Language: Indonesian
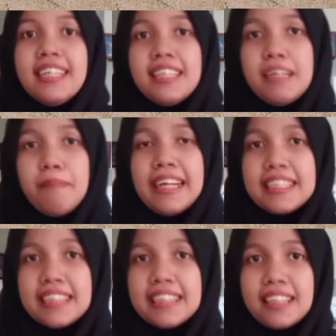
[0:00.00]

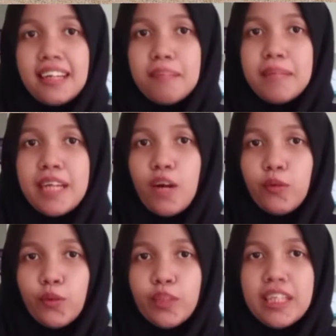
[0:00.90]
dipanaskan terlebih
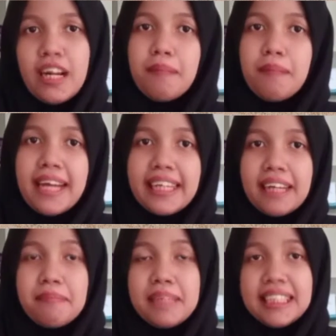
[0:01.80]
dahulu dalam air
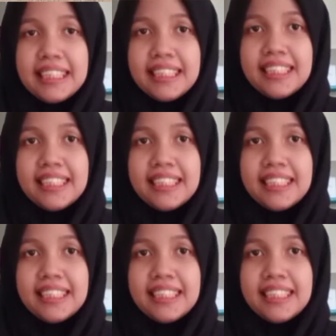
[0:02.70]
yang mendidih.